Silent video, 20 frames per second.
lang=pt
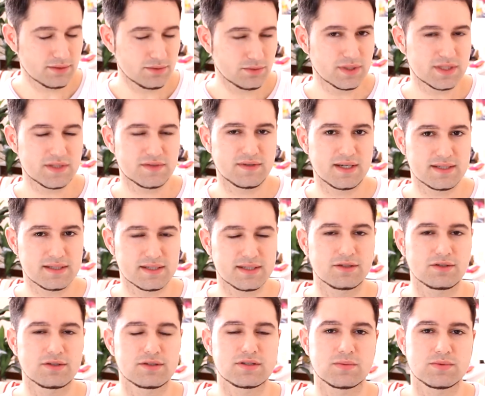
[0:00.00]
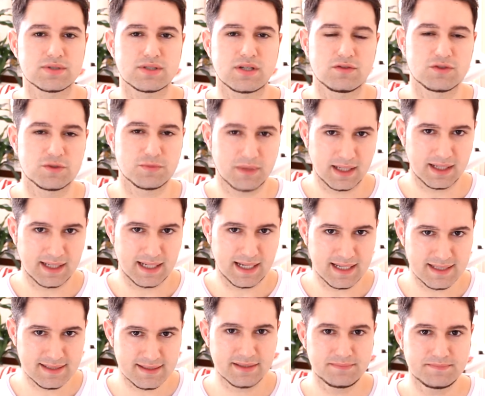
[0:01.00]
duas vezes que nós somos salvos pela
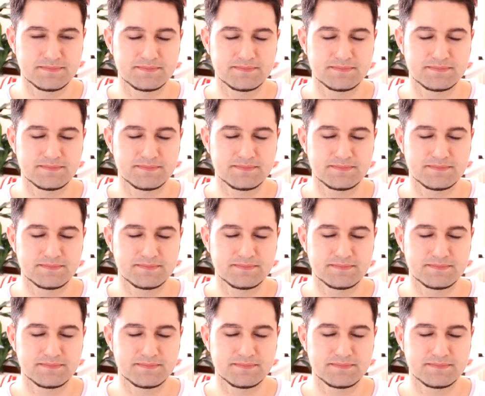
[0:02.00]
graça,